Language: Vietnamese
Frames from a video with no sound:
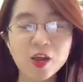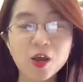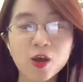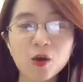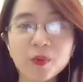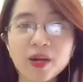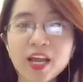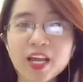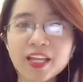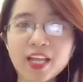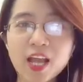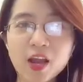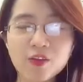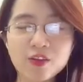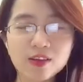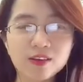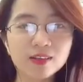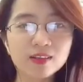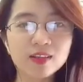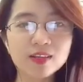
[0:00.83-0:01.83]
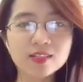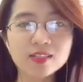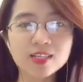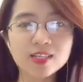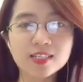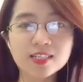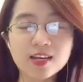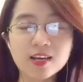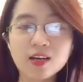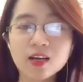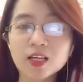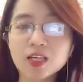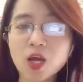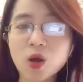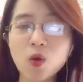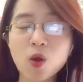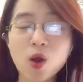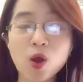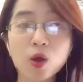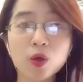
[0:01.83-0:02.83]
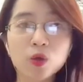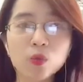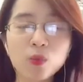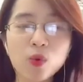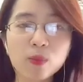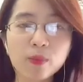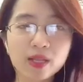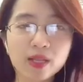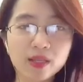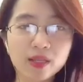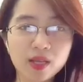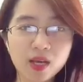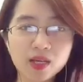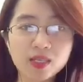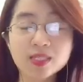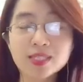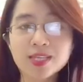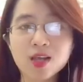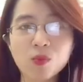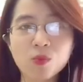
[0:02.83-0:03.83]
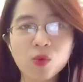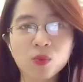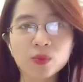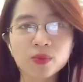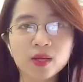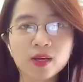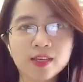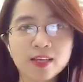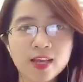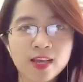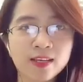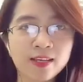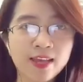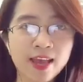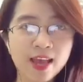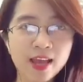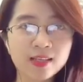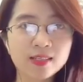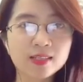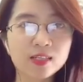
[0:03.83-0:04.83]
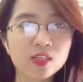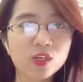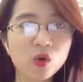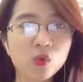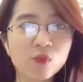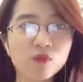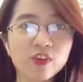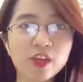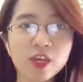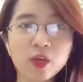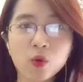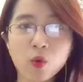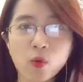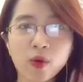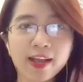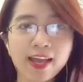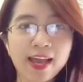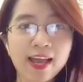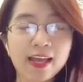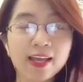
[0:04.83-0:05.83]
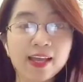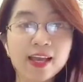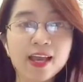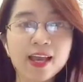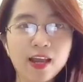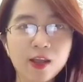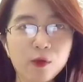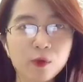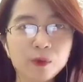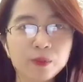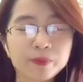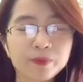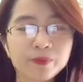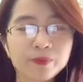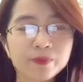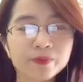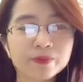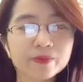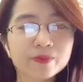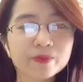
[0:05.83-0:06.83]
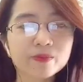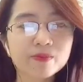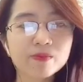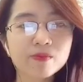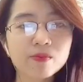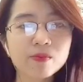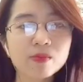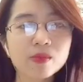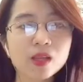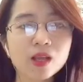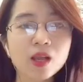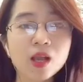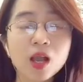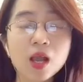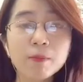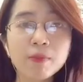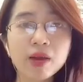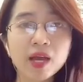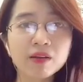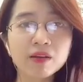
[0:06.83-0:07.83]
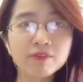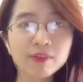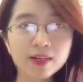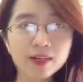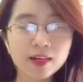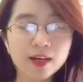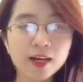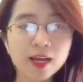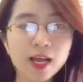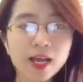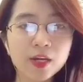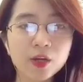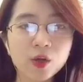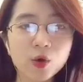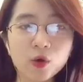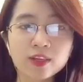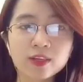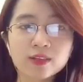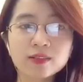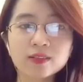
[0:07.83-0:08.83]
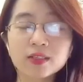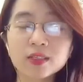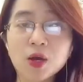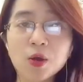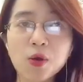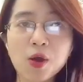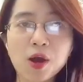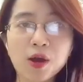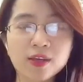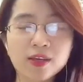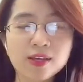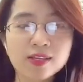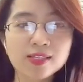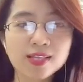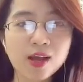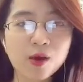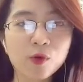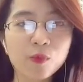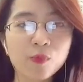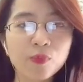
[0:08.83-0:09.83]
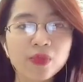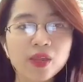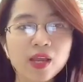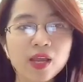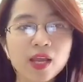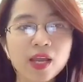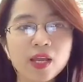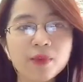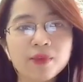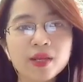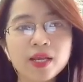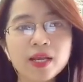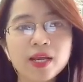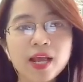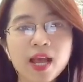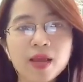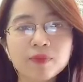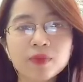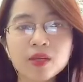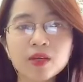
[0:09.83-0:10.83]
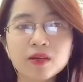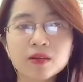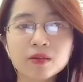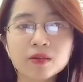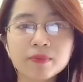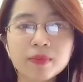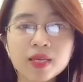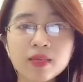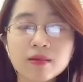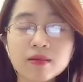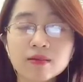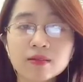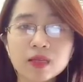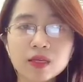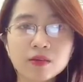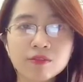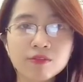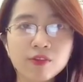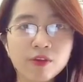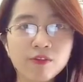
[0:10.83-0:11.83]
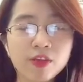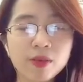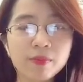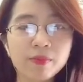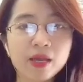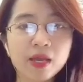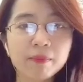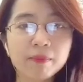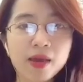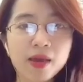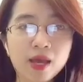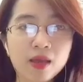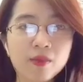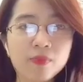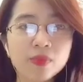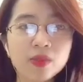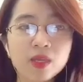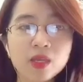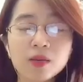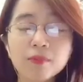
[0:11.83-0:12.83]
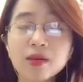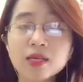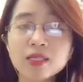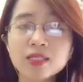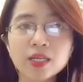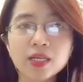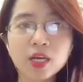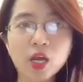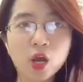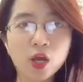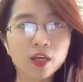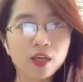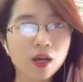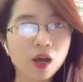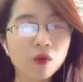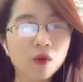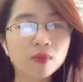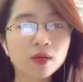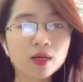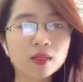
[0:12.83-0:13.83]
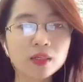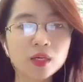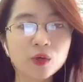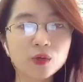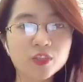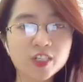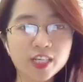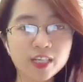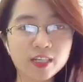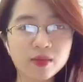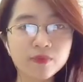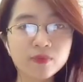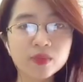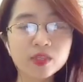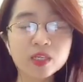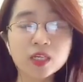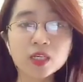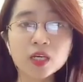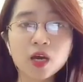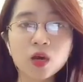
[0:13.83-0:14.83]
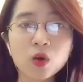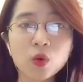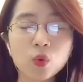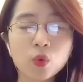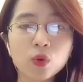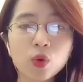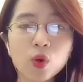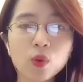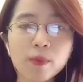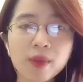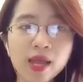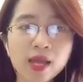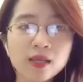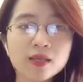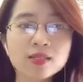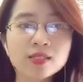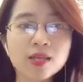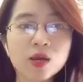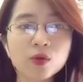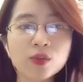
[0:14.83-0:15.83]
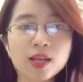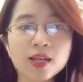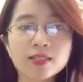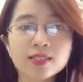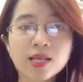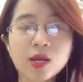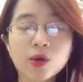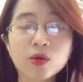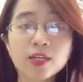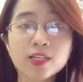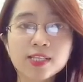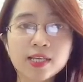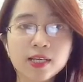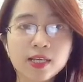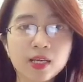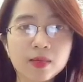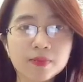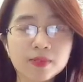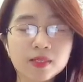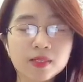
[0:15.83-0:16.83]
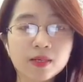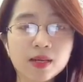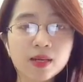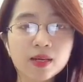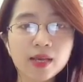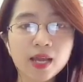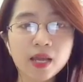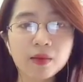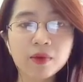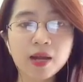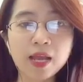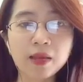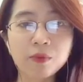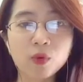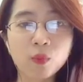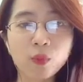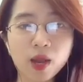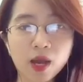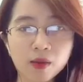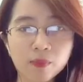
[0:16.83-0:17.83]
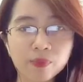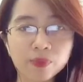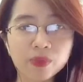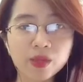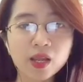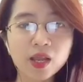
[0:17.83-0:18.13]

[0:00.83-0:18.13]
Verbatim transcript: Hôm nay Thảo Dược Đức Thịnh sẽ trả lời câu hỏi của một bệnh nhân sau một thời gian dài sử dụng viên uống cà gai leo. Bạn Vinh ở Hà Nội có gửi câu hỏi như sau. Em đi khám thì được biết dương tính với viêm gan B, nhưng bác sĩ nói không cần điều trị, chỉ cần uống đồ mát, 6 tháng sau đi xét nghiệm chức năng gan lại một lần.